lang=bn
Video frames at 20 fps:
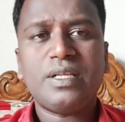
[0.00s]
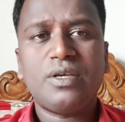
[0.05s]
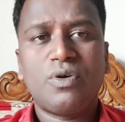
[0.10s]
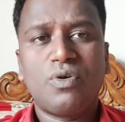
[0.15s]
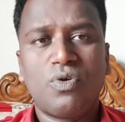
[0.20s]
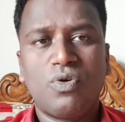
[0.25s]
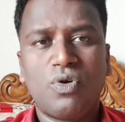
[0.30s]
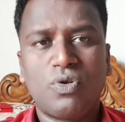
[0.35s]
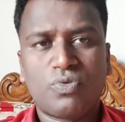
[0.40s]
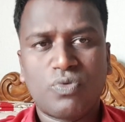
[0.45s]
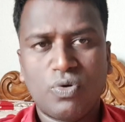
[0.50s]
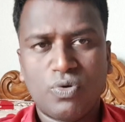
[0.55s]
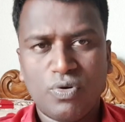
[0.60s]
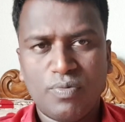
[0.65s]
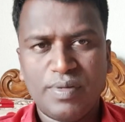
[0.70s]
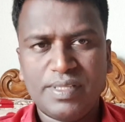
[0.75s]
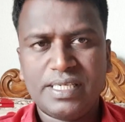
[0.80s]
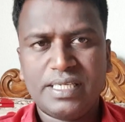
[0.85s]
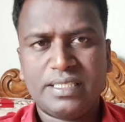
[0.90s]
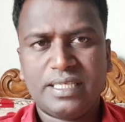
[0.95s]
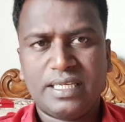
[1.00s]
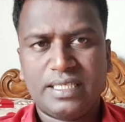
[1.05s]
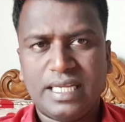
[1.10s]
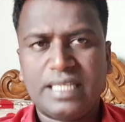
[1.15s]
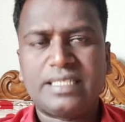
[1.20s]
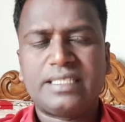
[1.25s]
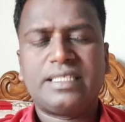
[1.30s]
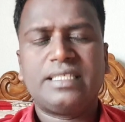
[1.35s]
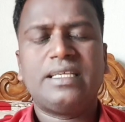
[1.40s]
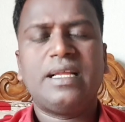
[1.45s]
কোনো কঠোর বিদেশে তারা
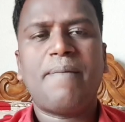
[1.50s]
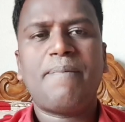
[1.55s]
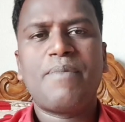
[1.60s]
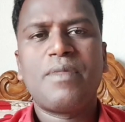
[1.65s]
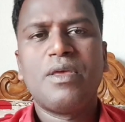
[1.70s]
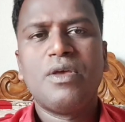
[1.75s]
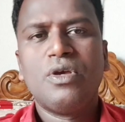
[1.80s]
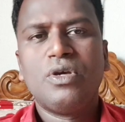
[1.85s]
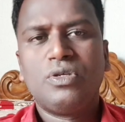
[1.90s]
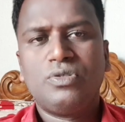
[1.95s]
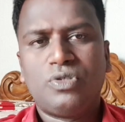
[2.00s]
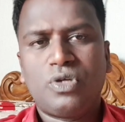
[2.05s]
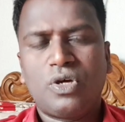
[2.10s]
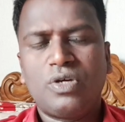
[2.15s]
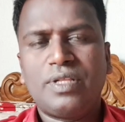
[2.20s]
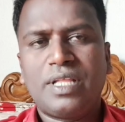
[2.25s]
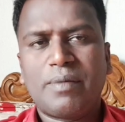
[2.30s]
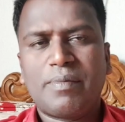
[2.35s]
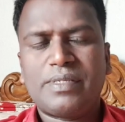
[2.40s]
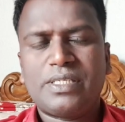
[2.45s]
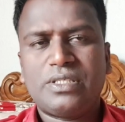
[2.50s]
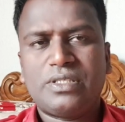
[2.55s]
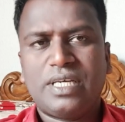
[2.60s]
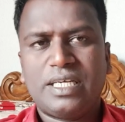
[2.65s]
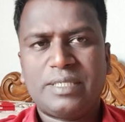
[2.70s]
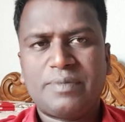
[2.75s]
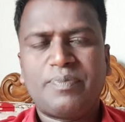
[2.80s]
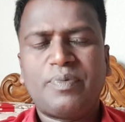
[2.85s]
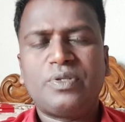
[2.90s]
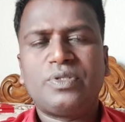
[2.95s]
যাচ্ছে না যখন দেখবে যে
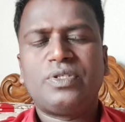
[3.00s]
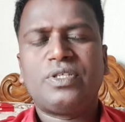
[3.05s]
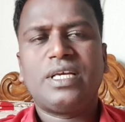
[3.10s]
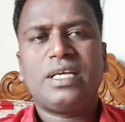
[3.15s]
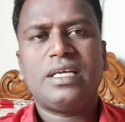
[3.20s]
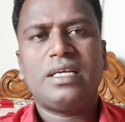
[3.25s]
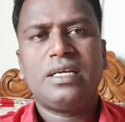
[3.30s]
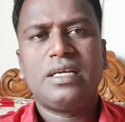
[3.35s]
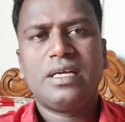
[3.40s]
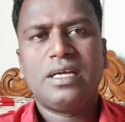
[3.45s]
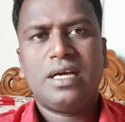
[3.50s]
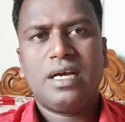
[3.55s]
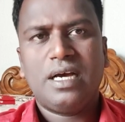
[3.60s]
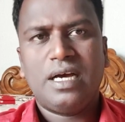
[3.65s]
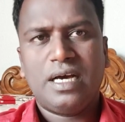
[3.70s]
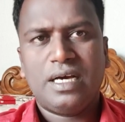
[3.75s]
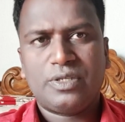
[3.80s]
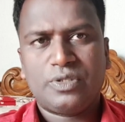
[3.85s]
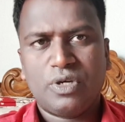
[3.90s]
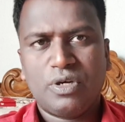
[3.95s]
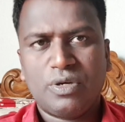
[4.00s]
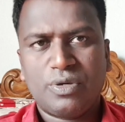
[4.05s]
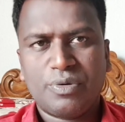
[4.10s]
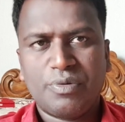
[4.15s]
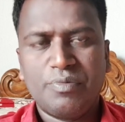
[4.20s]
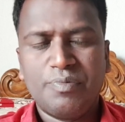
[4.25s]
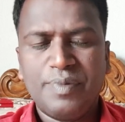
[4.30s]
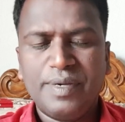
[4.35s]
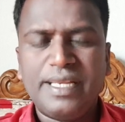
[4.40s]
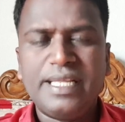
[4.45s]
শেষ পর্যায়ে আর
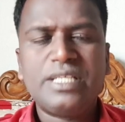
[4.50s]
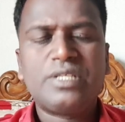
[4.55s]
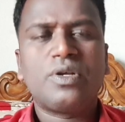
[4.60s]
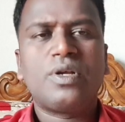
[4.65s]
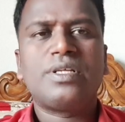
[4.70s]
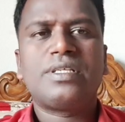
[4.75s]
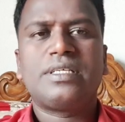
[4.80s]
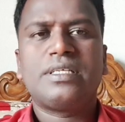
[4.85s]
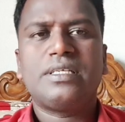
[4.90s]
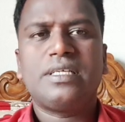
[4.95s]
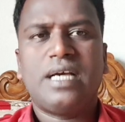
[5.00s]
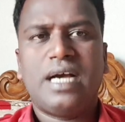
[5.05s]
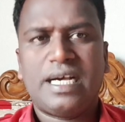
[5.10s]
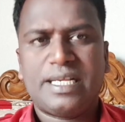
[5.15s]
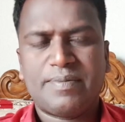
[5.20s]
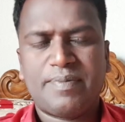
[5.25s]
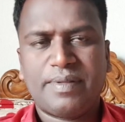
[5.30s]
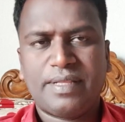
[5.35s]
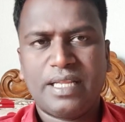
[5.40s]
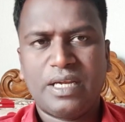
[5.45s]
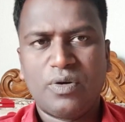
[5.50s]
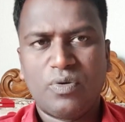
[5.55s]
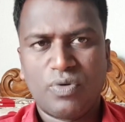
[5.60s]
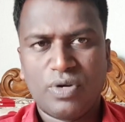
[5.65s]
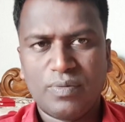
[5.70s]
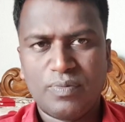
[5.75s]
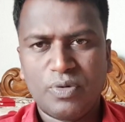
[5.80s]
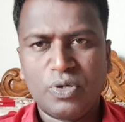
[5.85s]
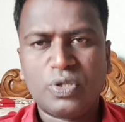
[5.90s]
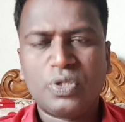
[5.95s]
সংক্রমণ বেড়েই চলেছে হাসপাতালে
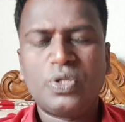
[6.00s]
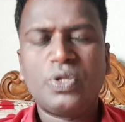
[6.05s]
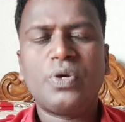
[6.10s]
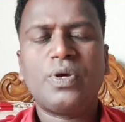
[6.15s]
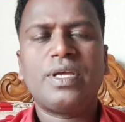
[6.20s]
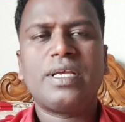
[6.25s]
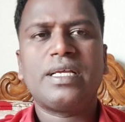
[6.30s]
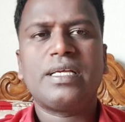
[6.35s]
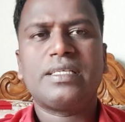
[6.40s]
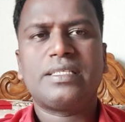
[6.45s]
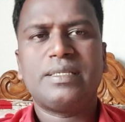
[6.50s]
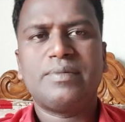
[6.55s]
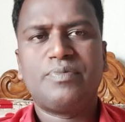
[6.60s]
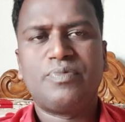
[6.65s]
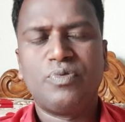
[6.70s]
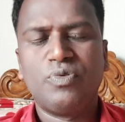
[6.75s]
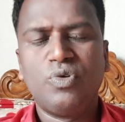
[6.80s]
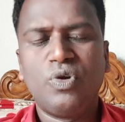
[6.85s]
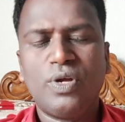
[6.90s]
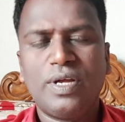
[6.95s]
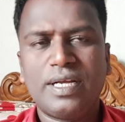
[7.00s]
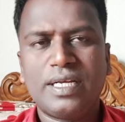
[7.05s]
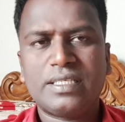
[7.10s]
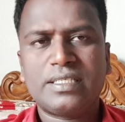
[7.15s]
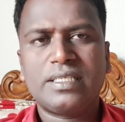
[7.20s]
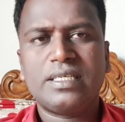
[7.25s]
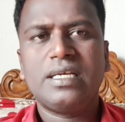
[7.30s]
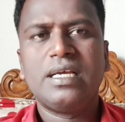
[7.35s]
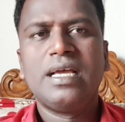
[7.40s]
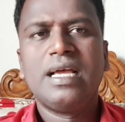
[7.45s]
রোগী ভর্তি হয়ে গেছে ফুল হয়ে
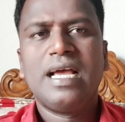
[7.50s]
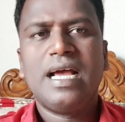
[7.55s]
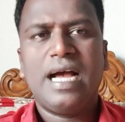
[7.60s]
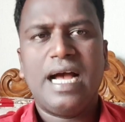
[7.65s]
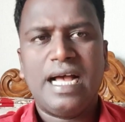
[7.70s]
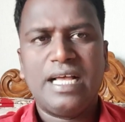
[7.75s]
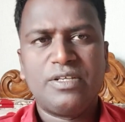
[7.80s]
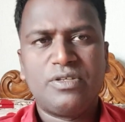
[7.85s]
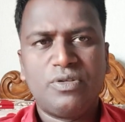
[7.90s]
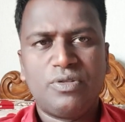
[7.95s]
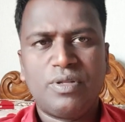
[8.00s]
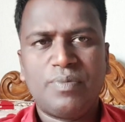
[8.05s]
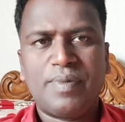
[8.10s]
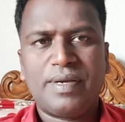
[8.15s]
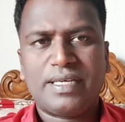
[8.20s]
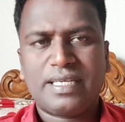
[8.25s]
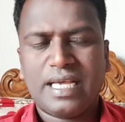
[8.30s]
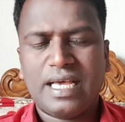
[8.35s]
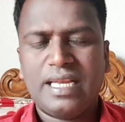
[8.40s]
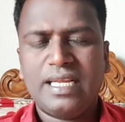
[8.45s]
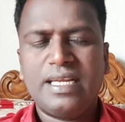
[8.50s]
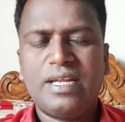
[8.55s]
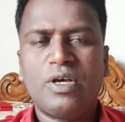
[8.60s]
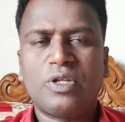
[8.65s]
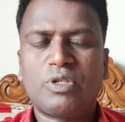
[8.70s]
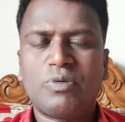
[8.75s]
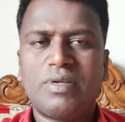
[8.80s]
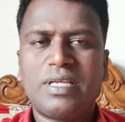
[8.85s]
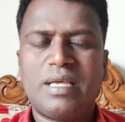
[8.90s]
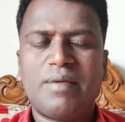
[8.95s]
গেছে আইসিউতে বেড খালি নেই
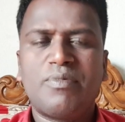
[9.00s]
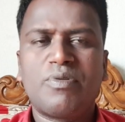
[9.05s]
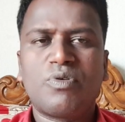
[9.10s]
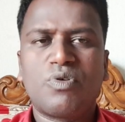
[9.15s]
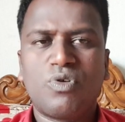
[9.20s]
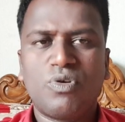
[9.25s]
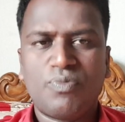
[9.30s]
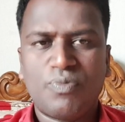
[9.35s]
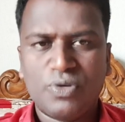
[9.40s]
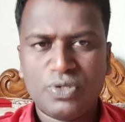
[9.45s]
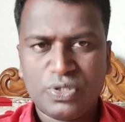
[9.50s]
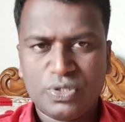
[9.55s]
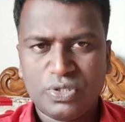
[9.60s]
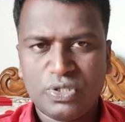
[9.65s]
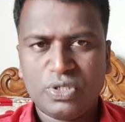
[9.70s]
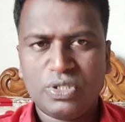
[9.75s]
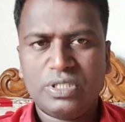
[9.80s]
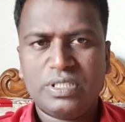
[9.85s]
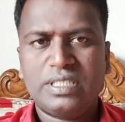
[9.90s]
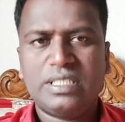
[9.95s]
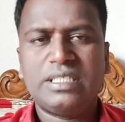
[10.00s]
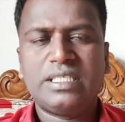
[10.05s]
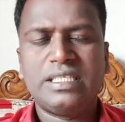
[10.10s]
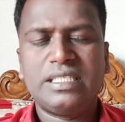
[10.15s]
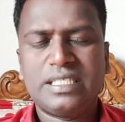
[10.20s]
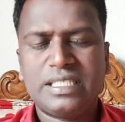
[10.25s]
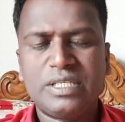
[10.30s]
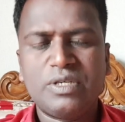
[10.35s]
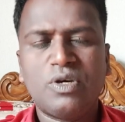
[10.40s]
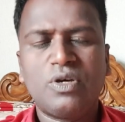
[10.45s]
হতে পারে এমন কোনো পরিস্থিতি
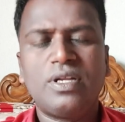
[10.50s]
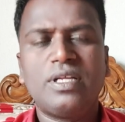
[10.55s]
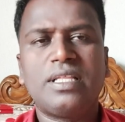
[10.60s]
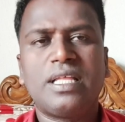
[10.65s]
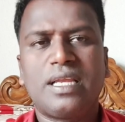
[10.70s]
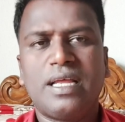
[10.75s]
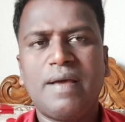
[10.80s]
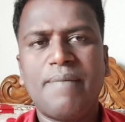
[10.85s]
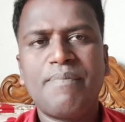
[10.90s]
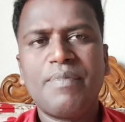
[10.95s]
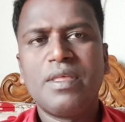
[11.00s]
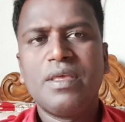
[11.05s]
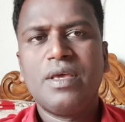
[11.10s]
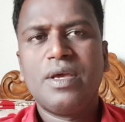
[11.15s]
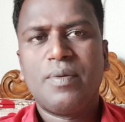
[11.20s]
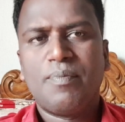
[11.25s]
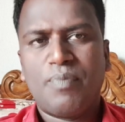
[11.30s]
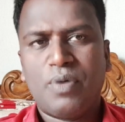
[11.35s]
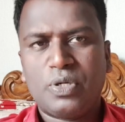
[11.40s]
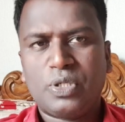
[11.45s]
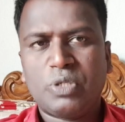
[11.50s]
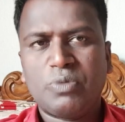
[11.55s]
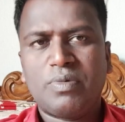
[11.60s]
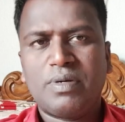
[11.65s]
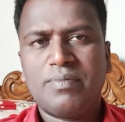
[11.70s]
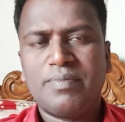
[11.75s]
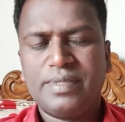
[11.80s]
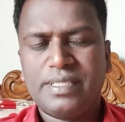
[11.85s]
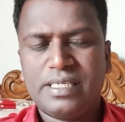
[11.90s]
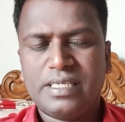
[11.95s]
সৃষ্টি হলেই তারা বর্তমান
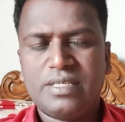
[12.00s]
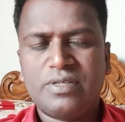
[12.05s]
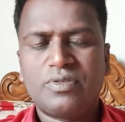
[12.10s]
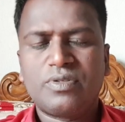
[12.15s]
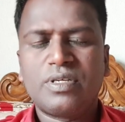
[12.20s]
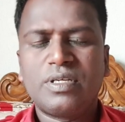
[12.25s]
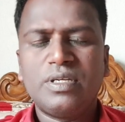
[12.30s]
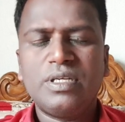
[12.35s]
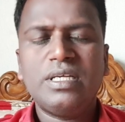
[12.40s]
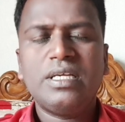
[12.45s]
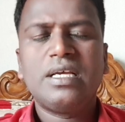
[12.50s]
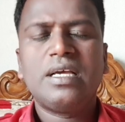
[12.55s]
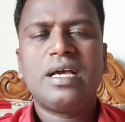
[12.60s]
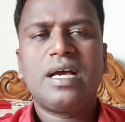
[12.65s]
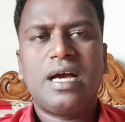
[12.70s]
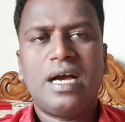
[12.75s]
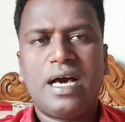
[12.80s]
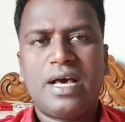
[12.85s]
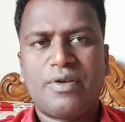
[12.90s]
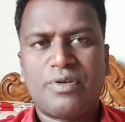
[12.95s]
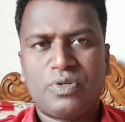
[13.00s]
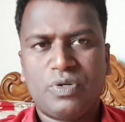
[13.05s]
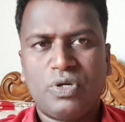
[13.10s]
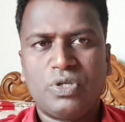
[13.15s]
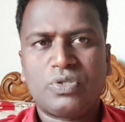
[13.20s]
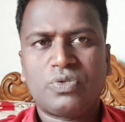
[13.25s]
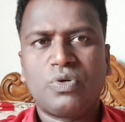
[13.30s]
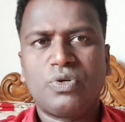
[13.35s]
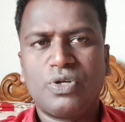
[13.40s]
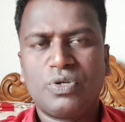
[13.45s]
বিদেশ নিষেধগুলি আরও
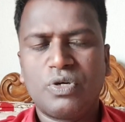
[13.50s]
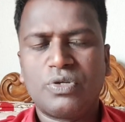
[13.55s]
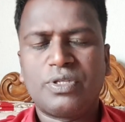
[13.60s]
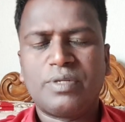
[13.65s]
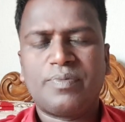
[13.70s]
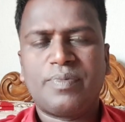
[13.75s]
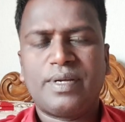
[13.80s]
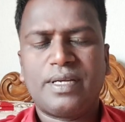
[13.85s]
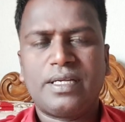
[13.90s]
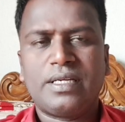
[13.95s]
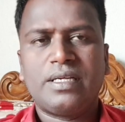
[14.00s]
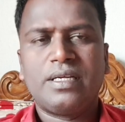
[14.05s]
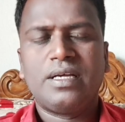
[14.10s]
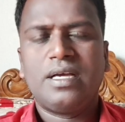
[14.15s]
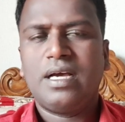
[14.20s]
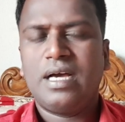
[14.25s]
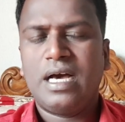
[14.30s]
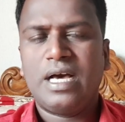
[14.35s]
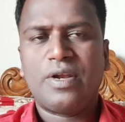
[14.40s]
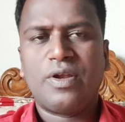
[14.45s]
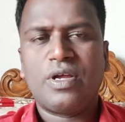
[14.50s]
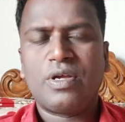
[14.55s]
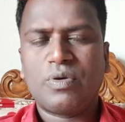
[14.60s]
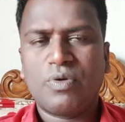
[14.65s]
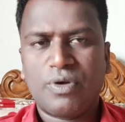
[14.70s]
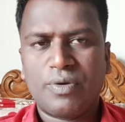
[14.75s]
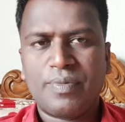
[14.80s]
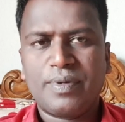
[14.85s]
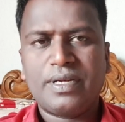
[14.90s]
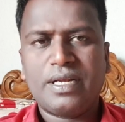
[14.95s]
কঠিন করতে পারে আর হয়
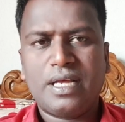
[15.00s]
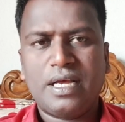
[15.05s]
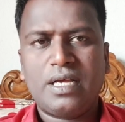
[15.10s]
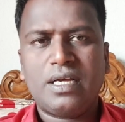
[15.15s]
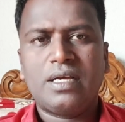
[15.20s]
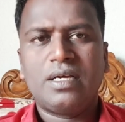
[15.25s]
করবে না